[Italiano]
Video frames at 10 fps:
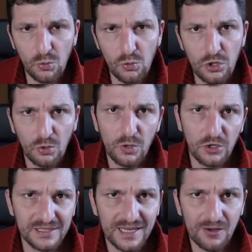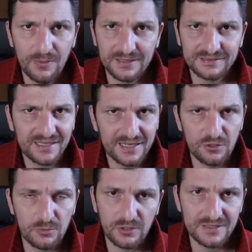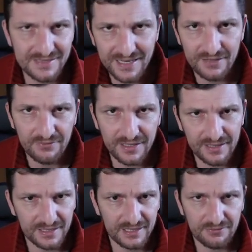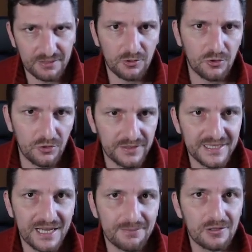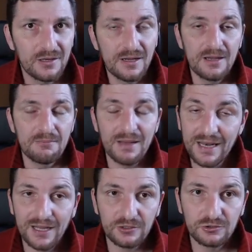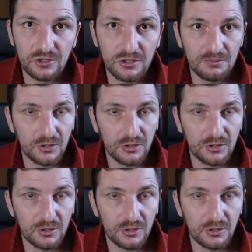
Uno quello di aumentare il numero di server, e fra poco lo vediamo, ma l'altro,